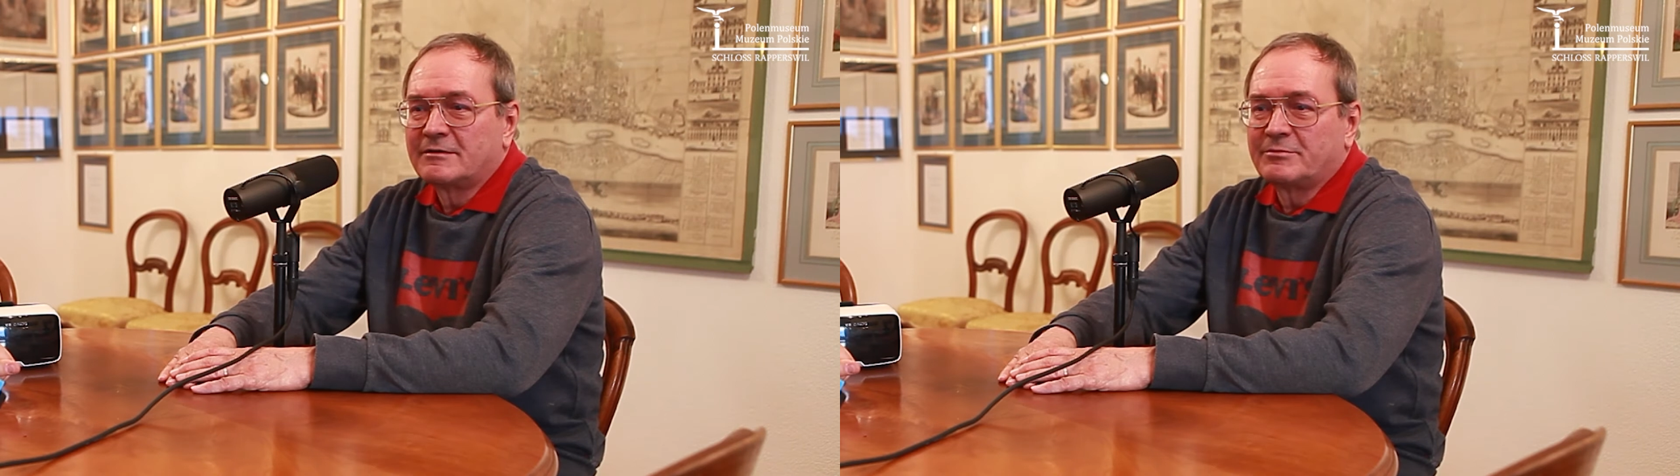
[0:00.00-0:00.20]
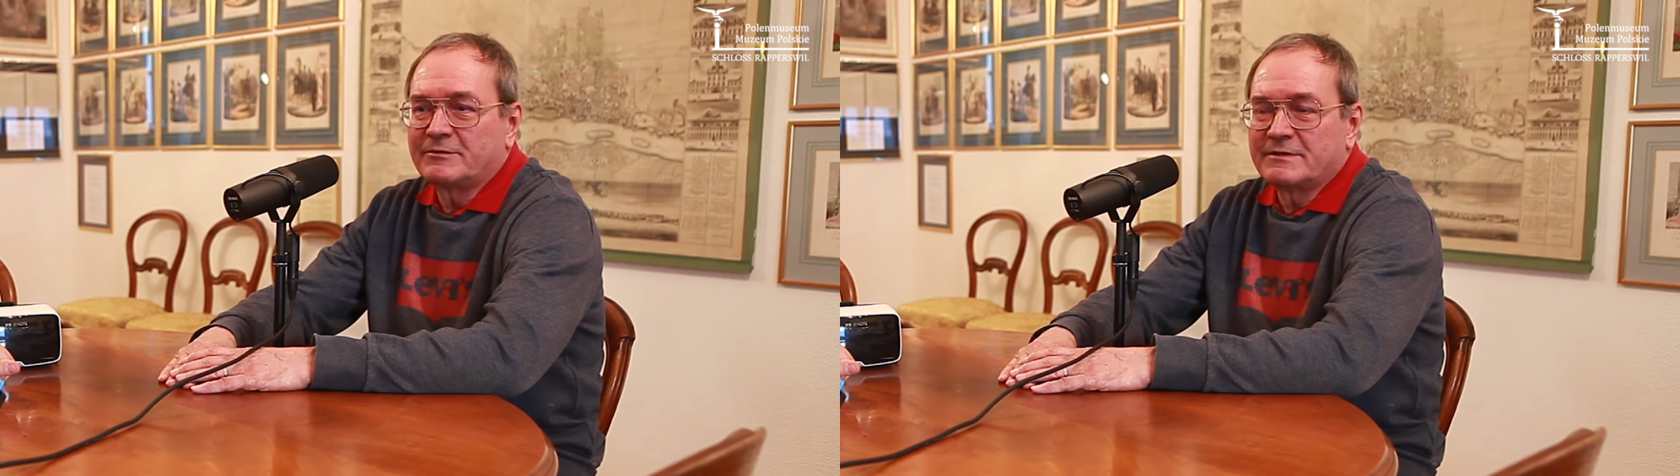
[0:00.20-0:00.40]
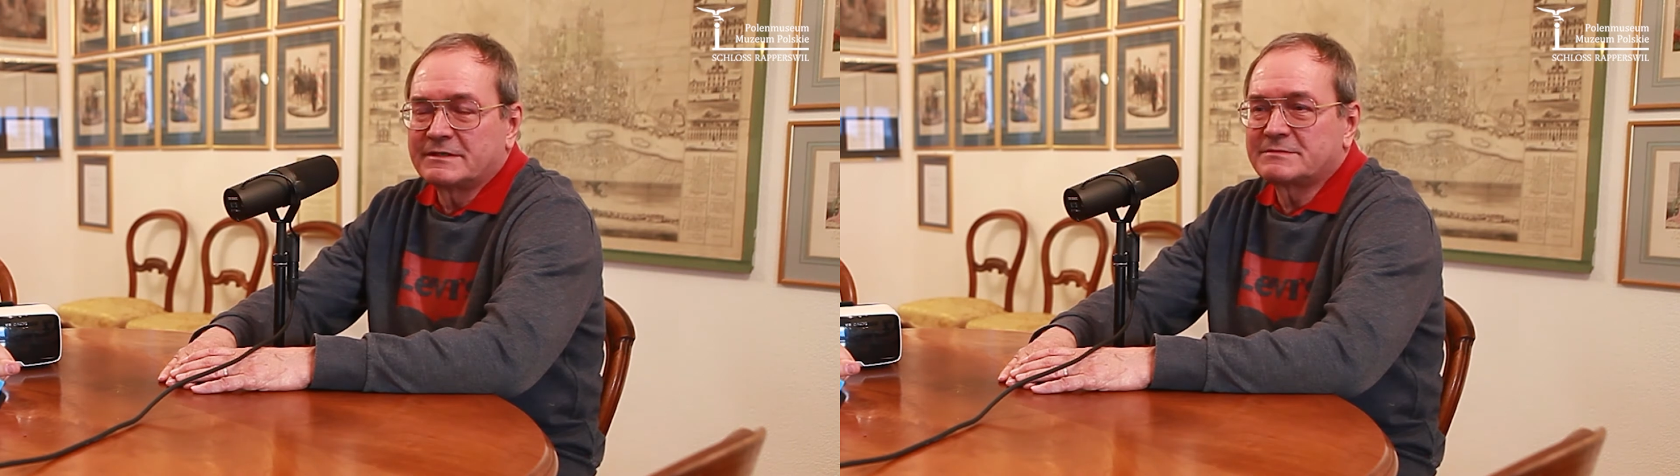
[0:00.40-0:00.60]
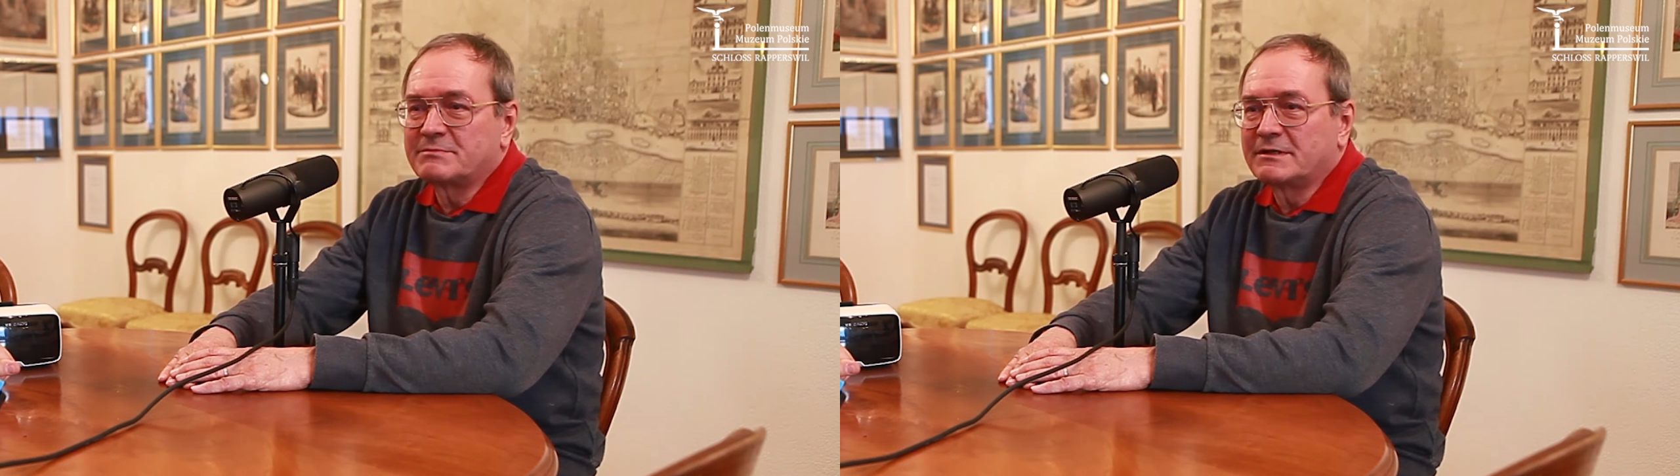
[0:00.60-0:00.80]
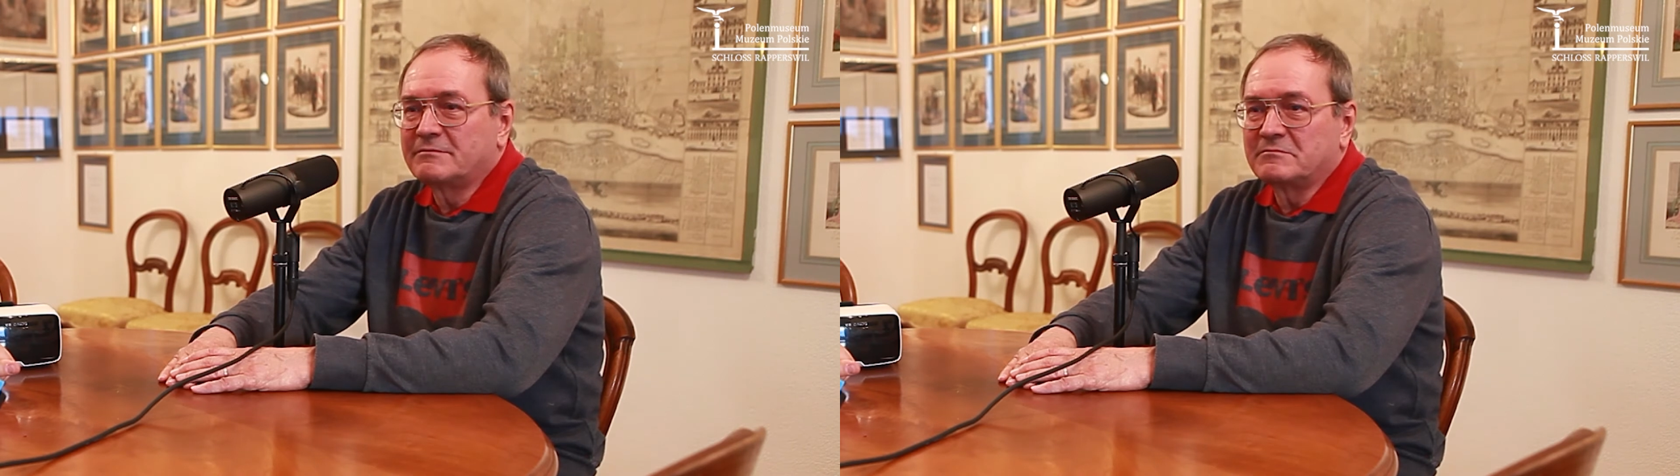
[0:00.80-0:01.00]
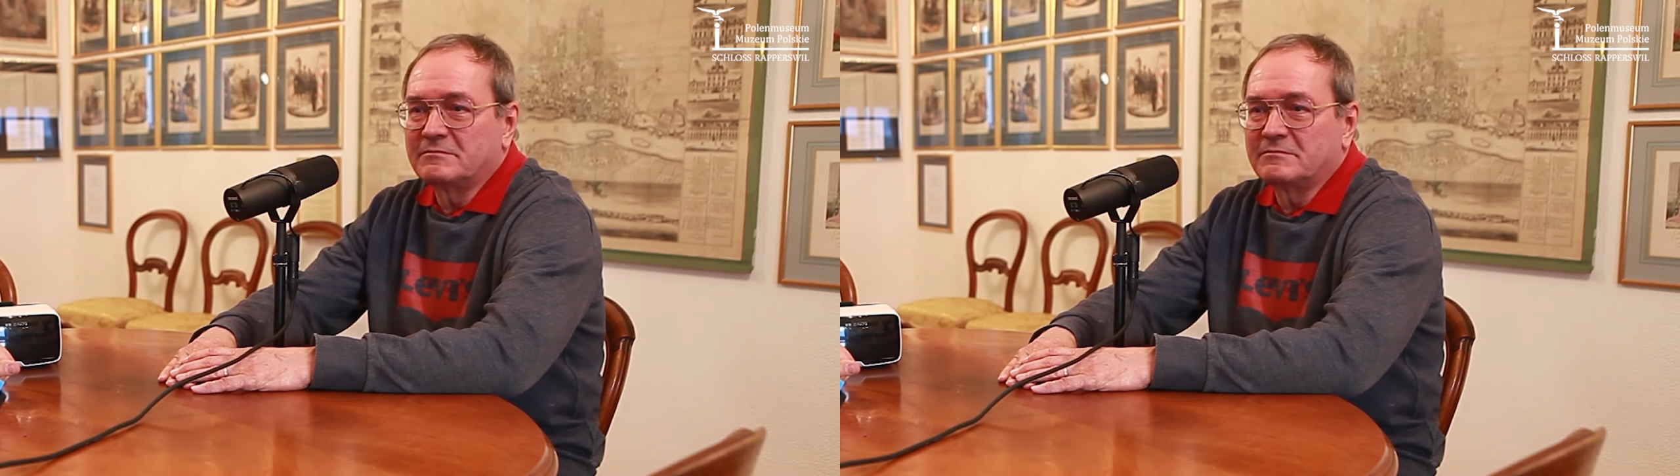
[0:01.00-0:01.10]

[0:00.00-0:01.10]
powiedzmy,